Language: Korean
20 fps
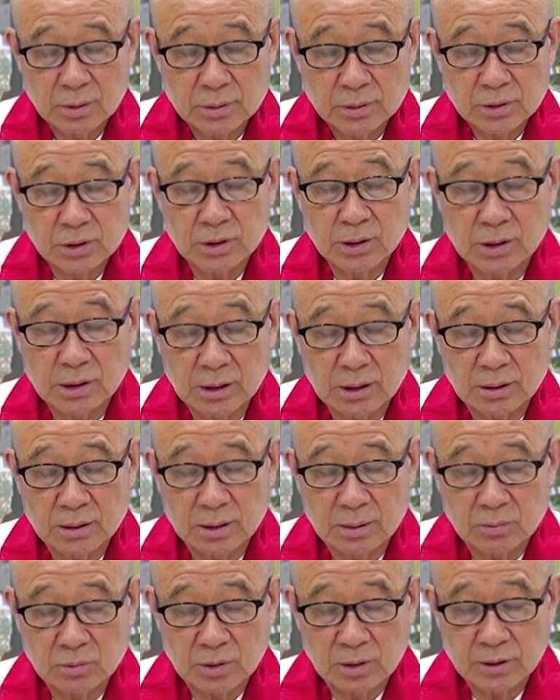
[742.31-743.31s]
지역이기
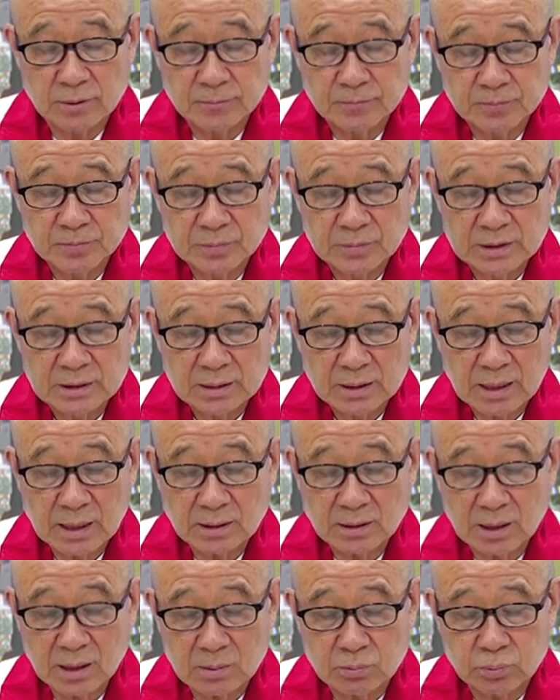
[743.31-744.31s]
때문에
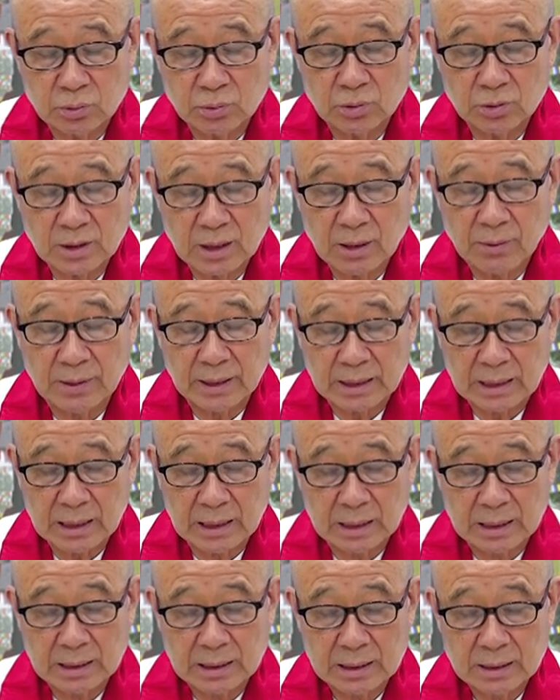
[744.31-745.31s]
각 나라 불교 다
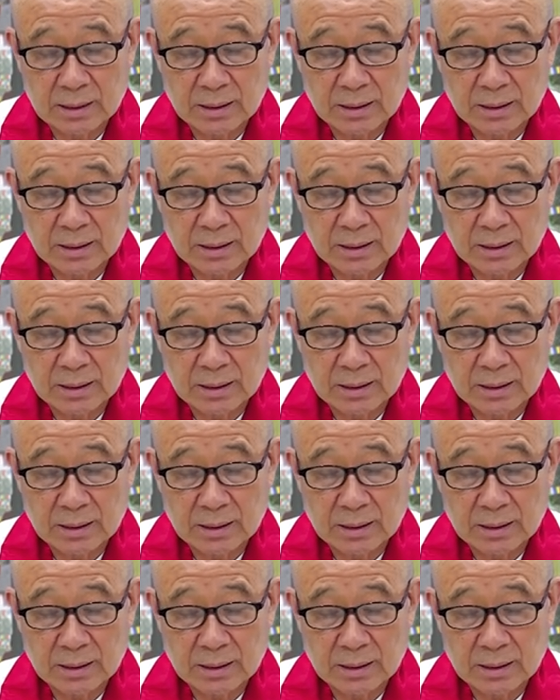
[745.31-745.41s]
와라.